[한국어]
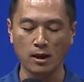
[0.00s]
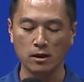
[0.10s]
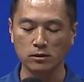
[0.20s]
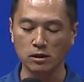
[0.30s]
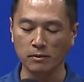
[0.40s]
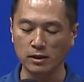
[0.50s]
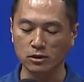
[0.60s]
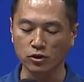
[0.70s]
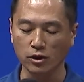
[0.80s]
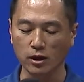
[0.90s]
이럴 때마다
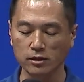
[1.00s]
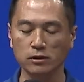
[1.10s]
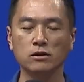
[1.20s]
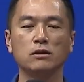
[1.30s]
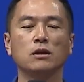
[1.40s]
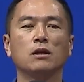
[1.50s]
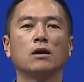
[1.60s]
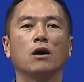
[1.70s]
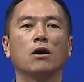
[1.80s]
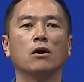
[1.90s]
저희가 늘
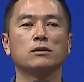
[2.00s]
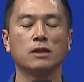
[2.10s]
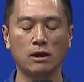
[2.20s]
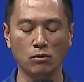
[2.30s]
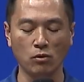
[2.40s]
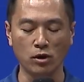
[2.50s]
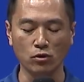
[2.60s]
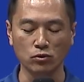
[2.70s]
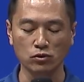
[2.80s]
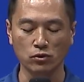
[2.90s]
어, 사랑과
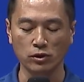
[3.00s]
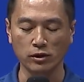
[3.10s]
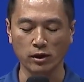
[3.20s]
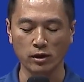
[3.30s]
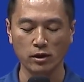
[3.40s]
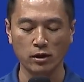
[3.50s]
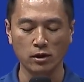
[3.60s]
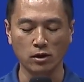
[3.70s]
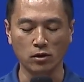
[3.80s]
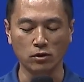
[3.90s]
용서로 인해
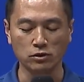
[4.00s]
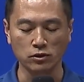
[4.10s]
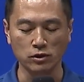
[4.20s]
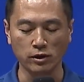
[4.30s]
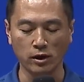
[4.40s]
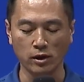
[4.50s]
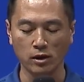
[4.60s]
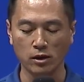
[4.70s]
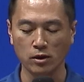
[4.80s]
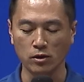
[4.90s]
어,
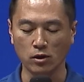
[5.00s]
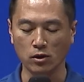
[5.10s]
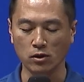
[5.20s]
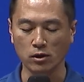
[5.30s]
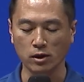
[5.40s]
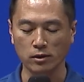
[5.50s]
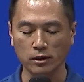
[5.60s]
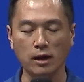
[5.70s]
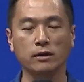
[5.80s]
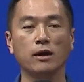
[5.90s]
저들에게 어,
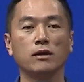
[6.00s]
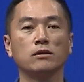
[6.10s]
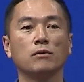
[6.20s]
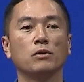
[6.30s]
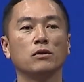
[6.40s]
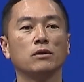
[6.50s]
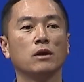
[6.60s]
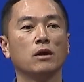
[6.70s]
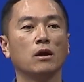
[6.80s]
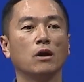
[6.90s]
가까이 간다면
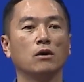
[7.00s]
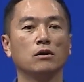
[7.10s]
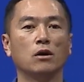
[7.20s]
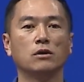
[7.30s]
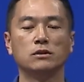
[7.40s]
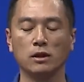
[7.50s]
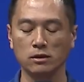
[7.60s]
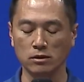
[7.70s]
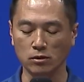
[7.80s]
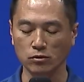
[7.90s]
어, 언제
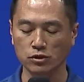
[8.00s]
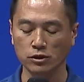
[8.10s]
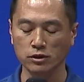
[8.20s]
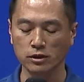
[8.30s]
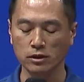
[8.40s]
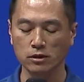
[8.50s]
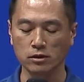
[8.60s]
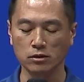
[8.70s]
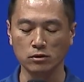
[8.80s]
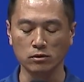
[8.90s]
저희들이
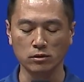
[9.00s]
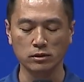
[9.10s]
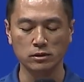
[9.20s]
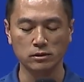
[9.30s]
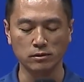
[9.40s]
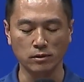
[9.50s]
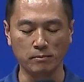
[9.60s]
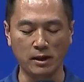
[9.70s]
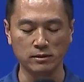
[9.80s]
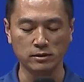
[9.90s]
그
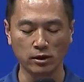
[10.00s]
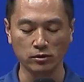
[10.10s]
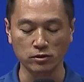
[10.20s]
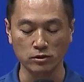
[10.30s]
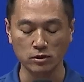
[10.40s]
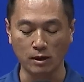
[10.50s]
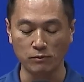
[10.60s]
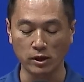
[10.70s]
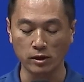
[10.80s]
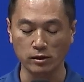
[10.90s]
많은 사역들을
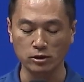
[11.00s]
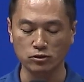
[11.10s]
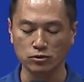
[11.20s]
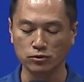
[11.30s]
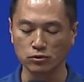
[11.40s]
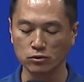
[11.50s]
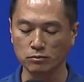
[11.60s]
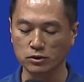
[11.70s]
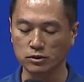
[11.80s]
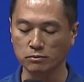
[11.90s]
감당해 내실 줄
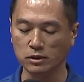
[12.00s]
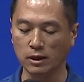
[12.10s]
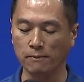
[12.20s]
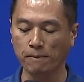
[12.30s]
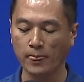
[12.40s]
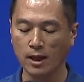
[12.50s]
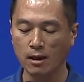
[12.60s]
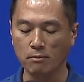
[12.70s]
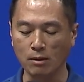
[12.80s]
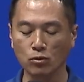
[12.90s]
믿습니다.
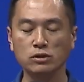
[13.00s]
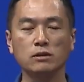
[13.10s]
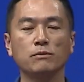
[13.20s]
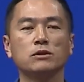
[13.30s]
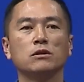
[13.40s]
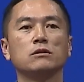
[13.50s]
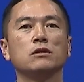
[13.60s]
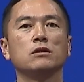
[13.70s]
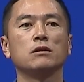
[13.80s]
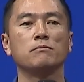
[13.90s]

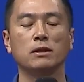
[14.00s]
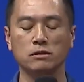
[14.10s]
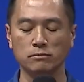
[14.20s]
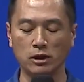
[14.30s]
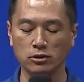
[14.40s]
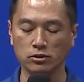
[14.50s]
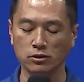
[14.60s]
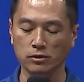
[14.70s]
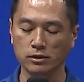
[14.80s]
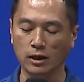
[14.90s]
박목사님께서늘 이런 말씀을
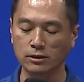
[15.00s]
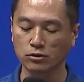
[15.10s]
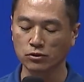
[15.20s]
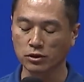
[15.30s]
하셨어요. 제가 아직도